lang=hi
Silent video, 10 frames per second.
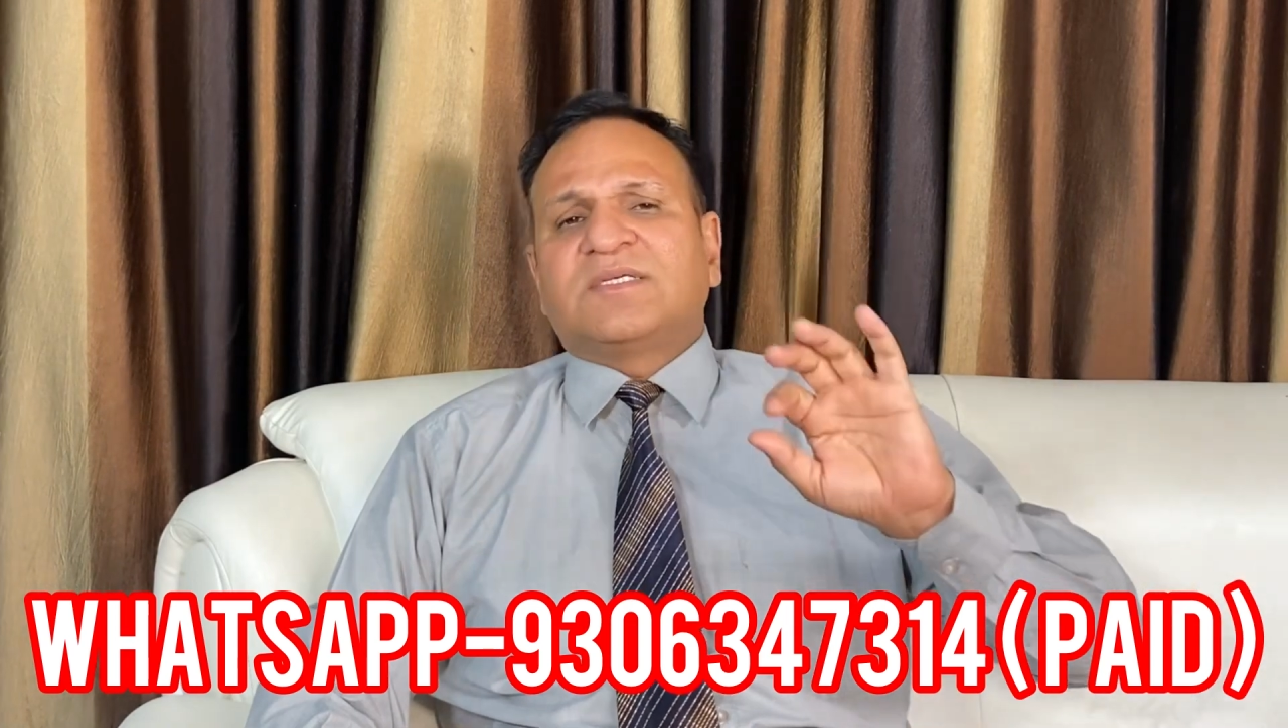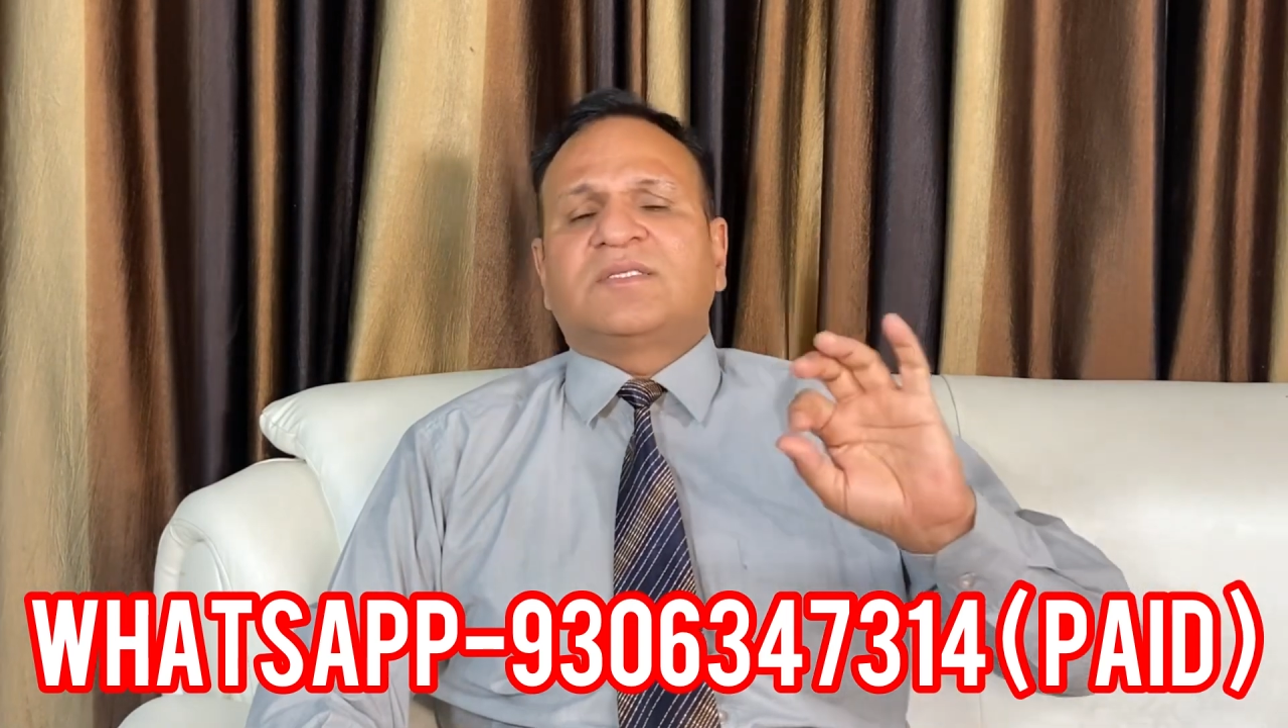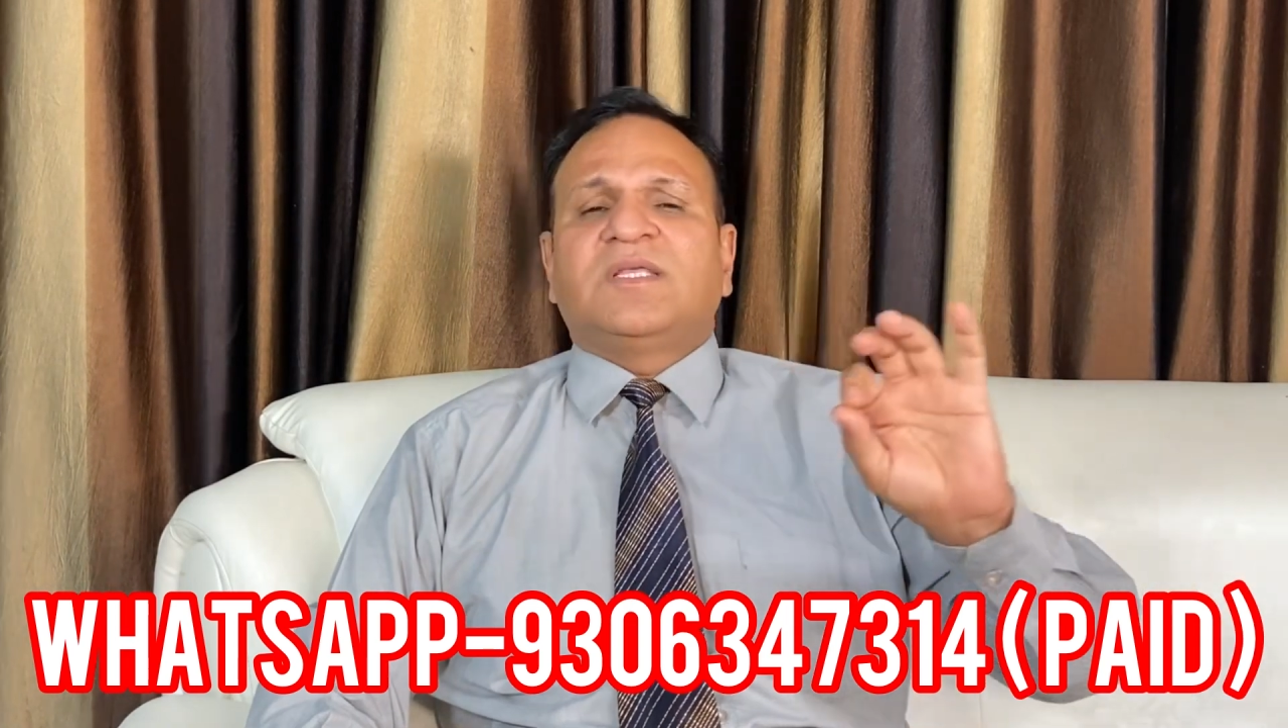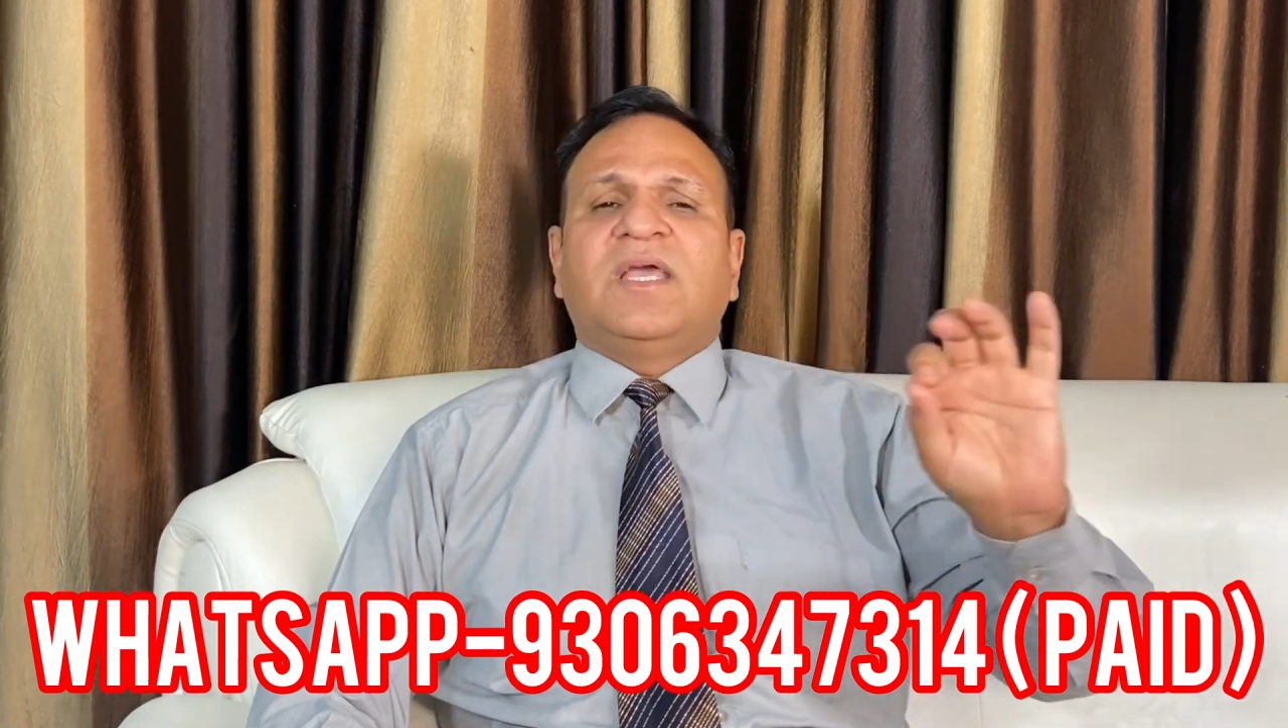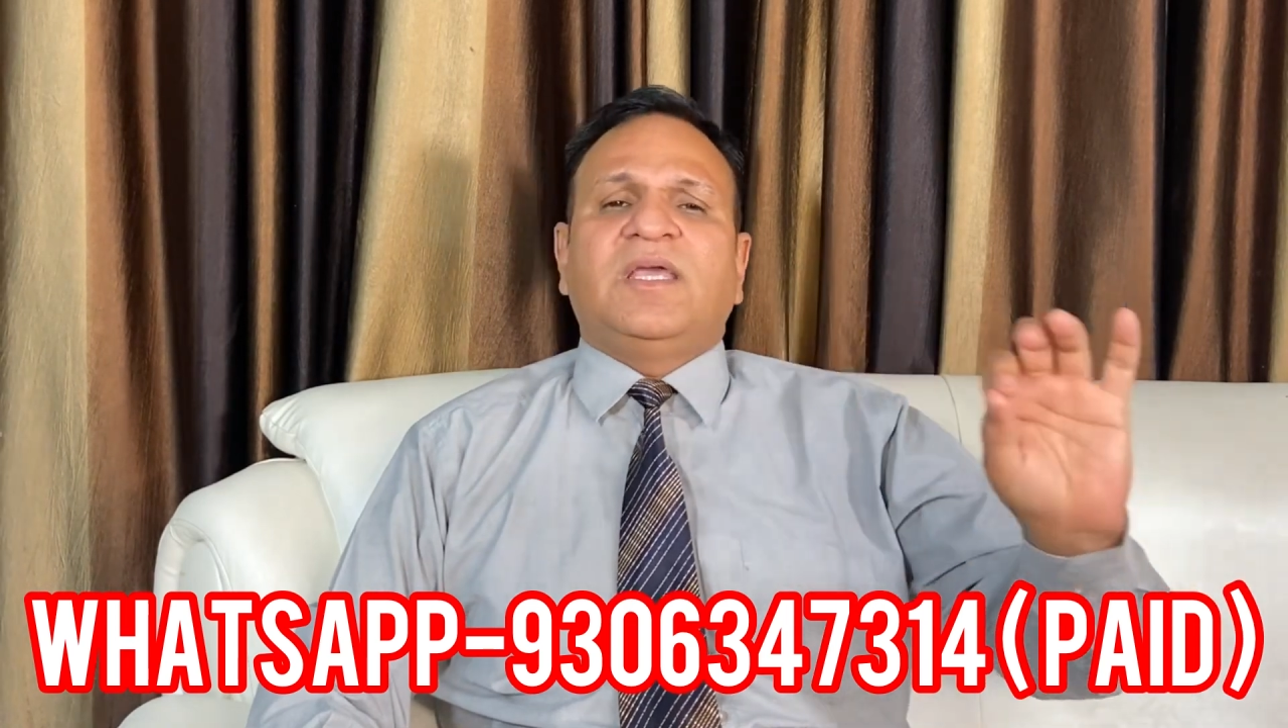
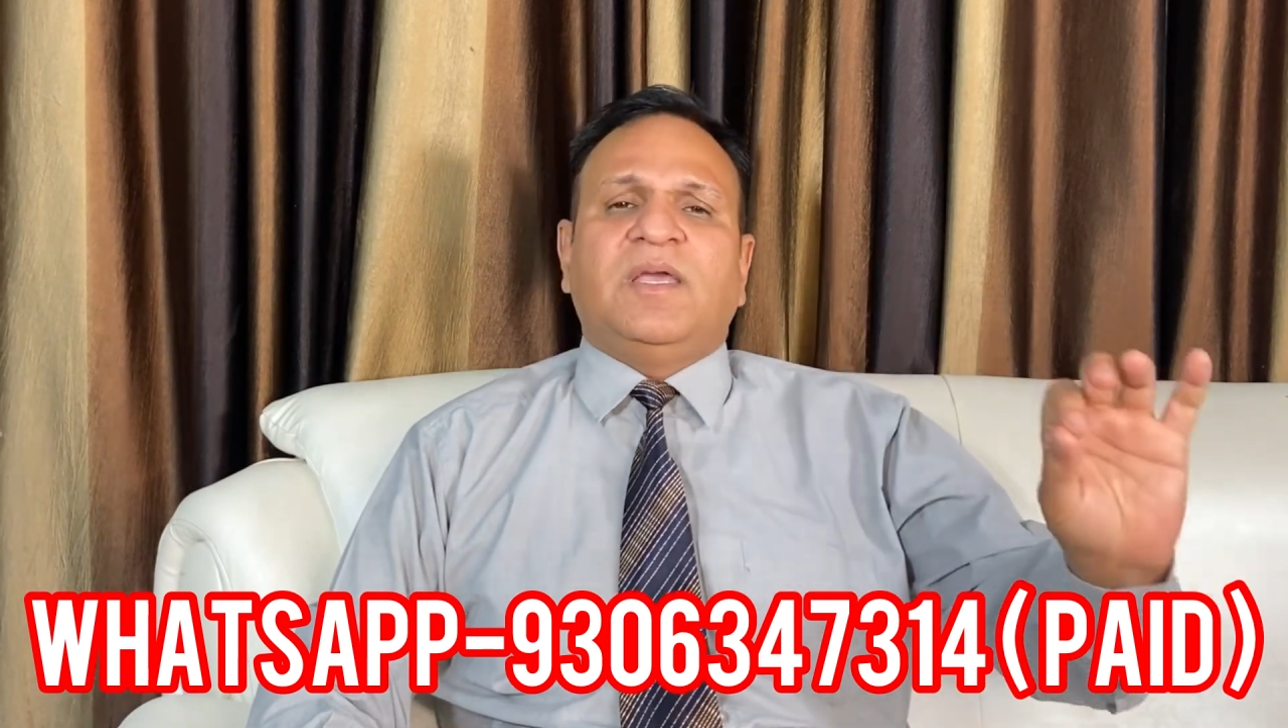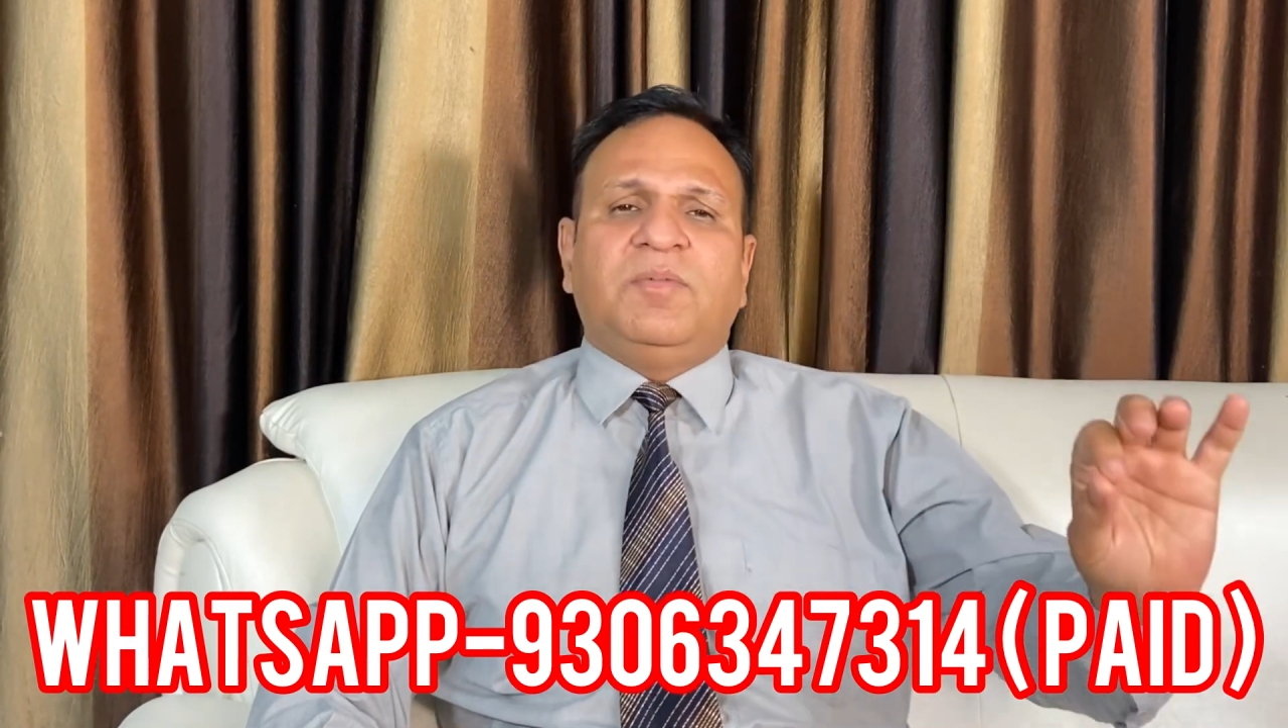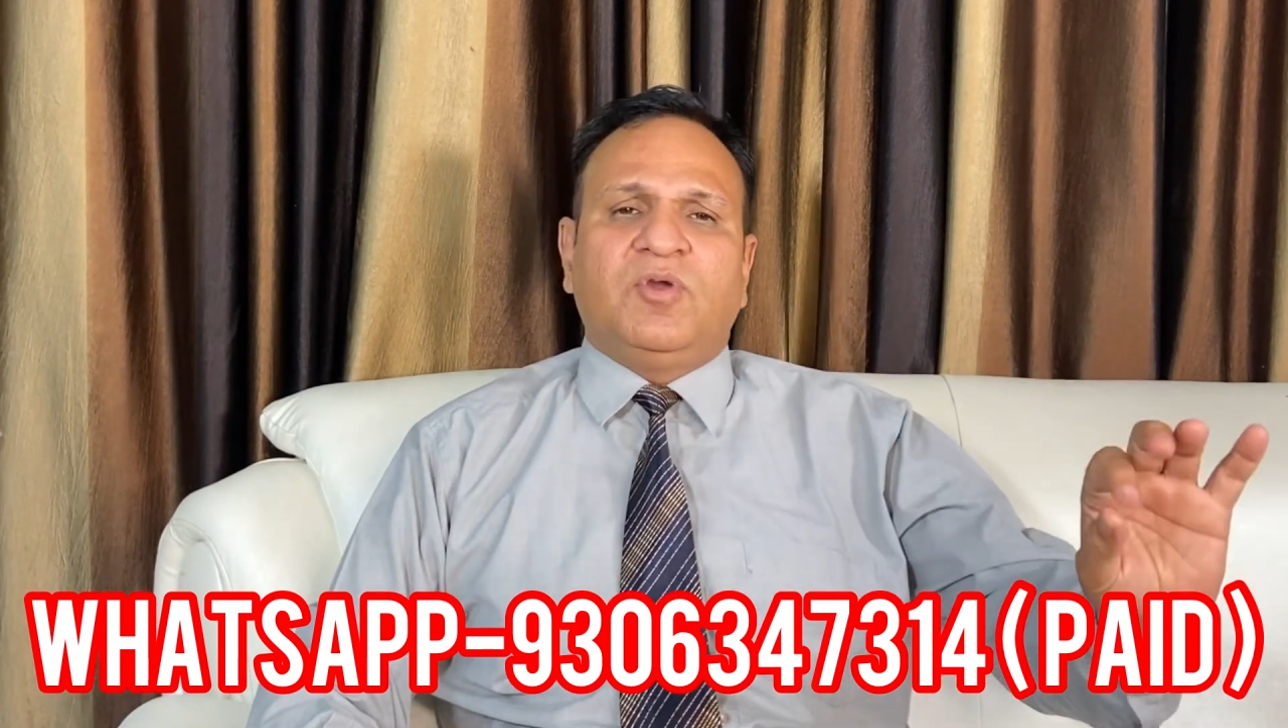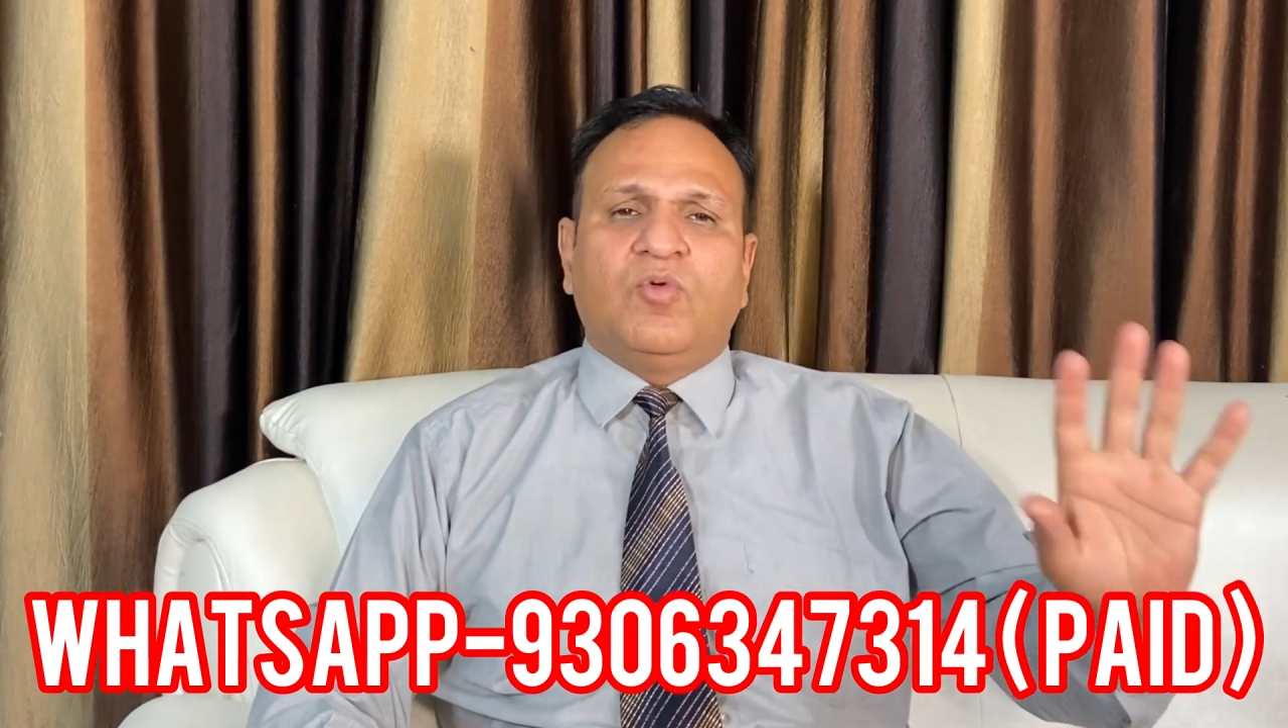सकते हैं ये भी